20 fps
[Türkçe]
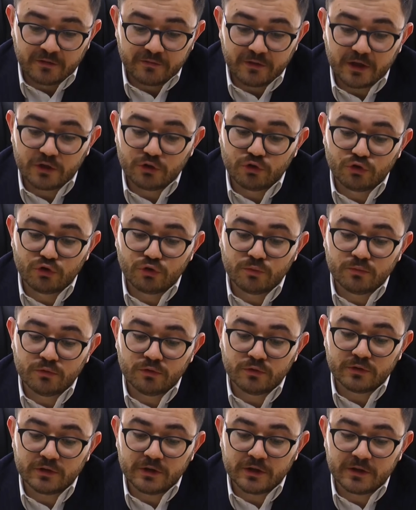Vergi
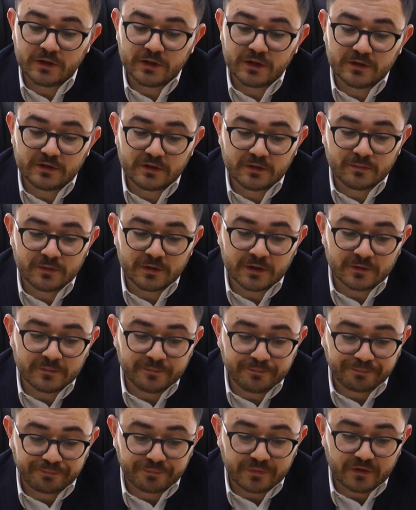yükümlülüğünü yerine getirmeyen,
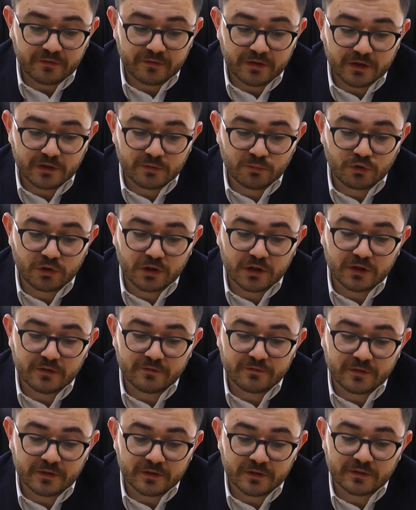vergi
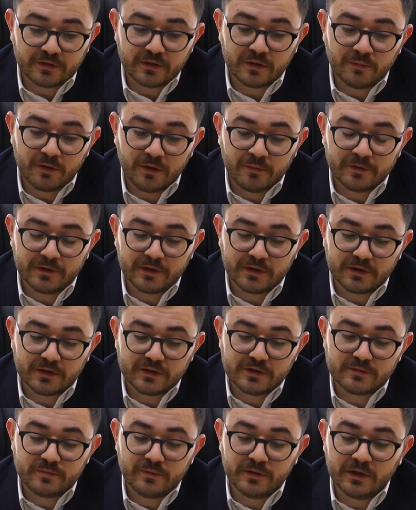mükelleflerinin tamamen ya da
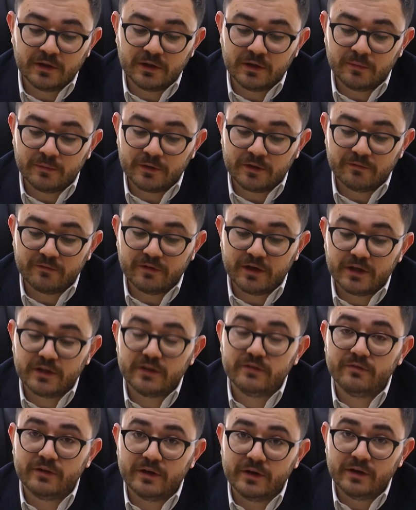kısmen alınamayan
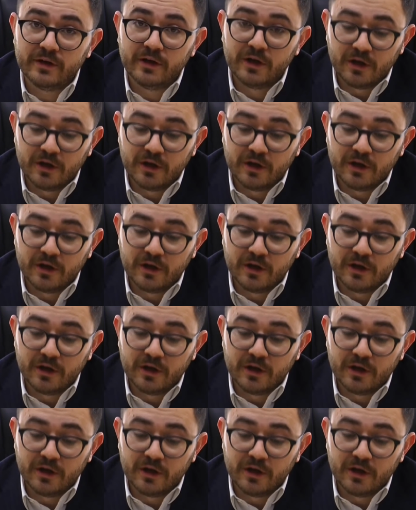vergi ve